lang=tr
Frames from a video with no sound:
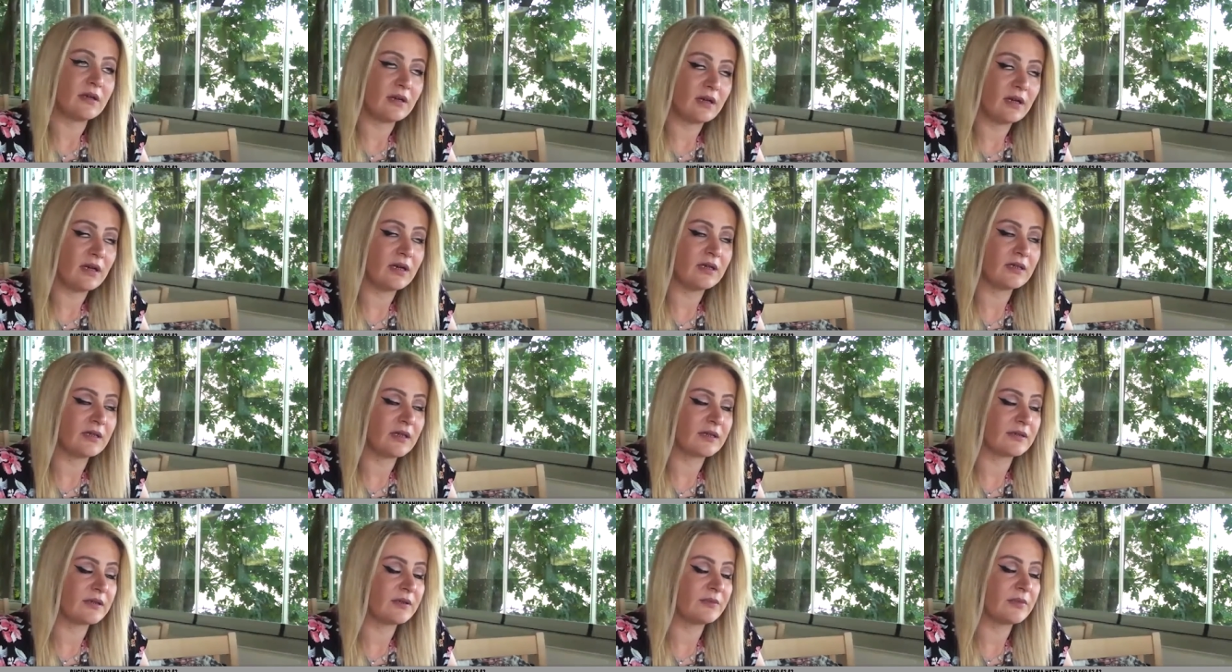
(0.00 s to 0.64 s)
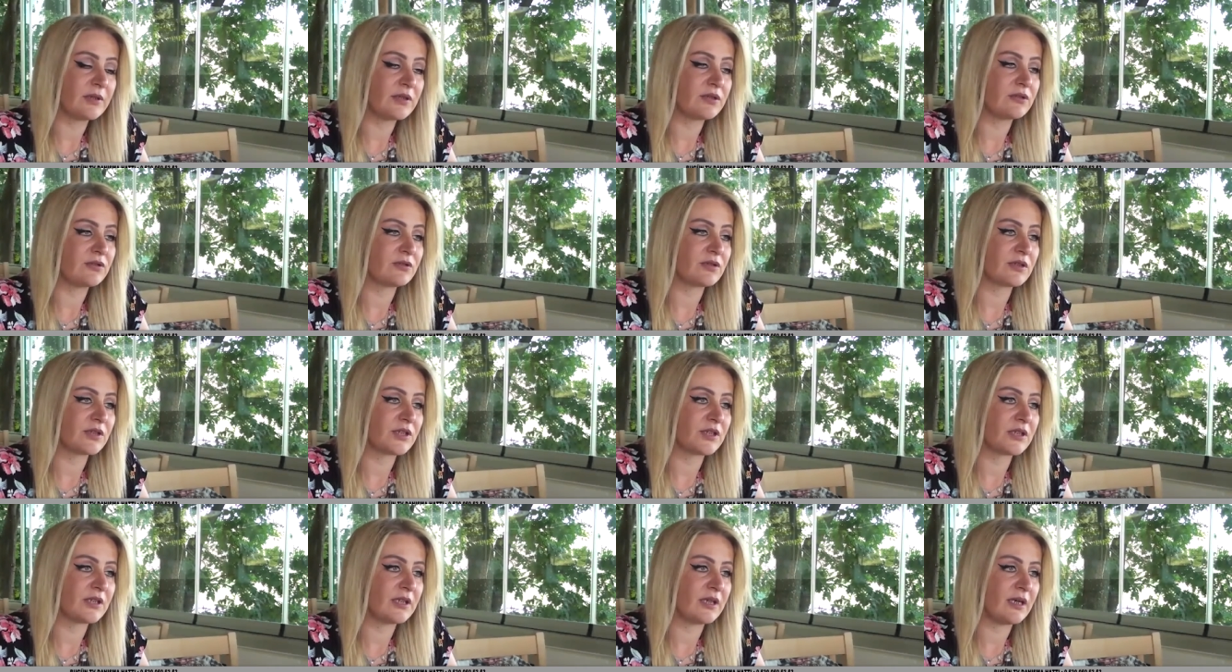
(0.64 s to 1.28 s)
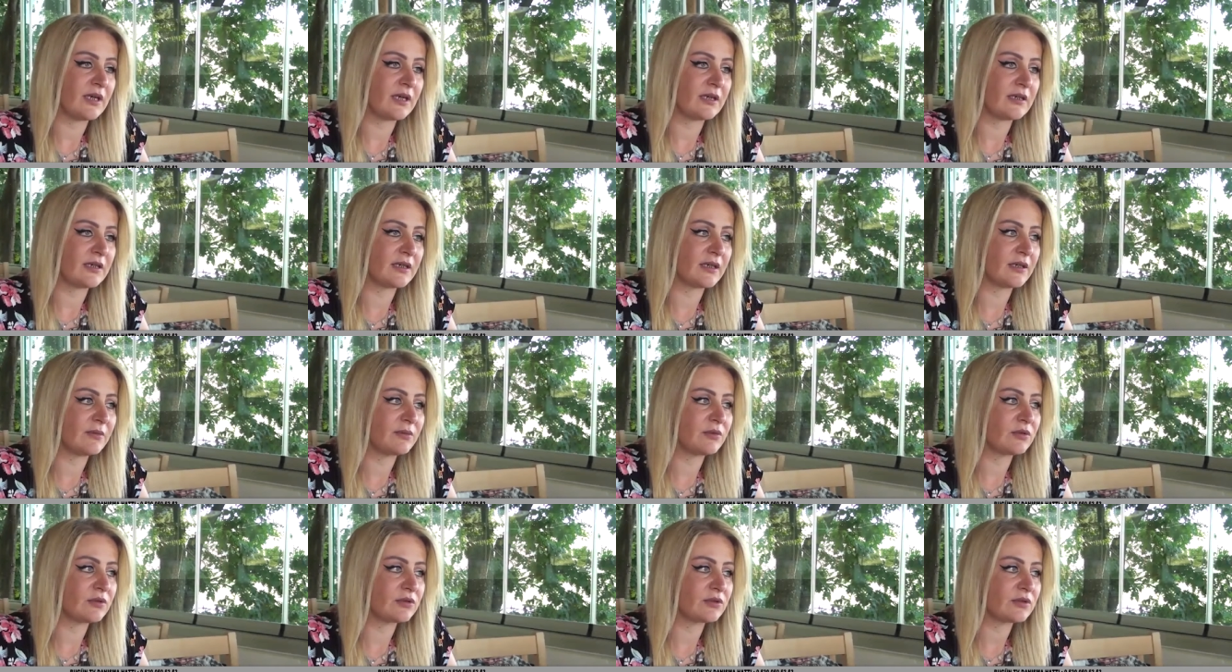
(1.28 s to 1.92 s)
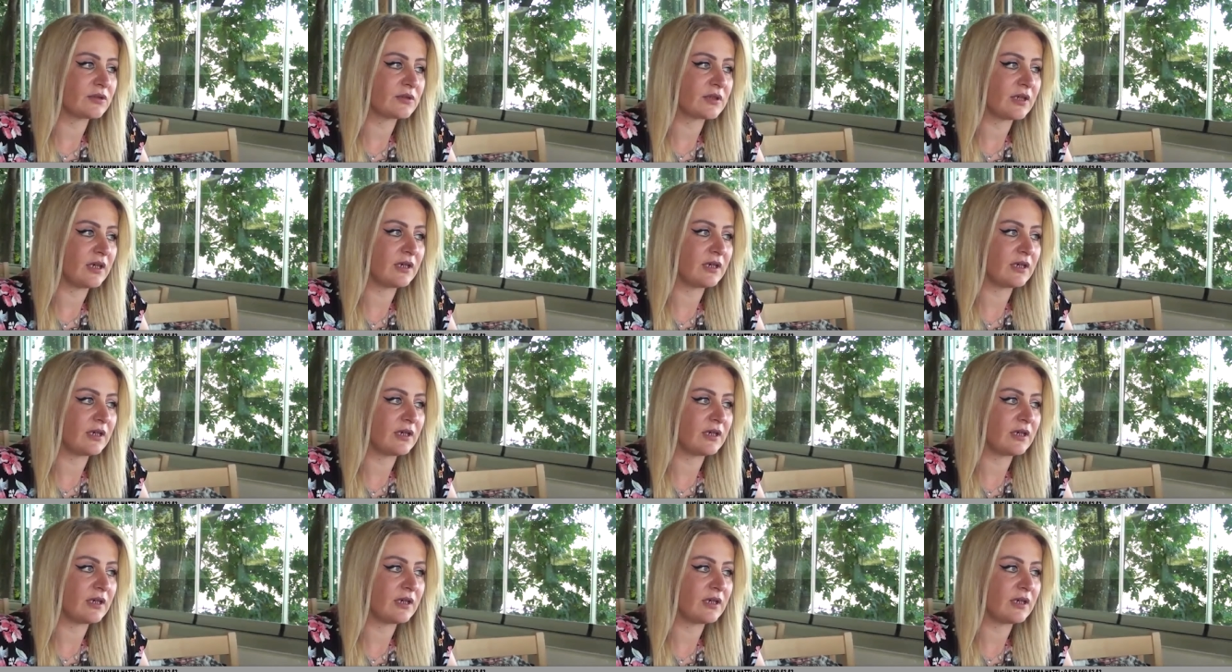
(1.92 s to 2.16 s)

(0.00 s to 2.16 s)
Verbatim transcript: kişi. Aynı anda 500 kişi ağırlayabiliyoruz.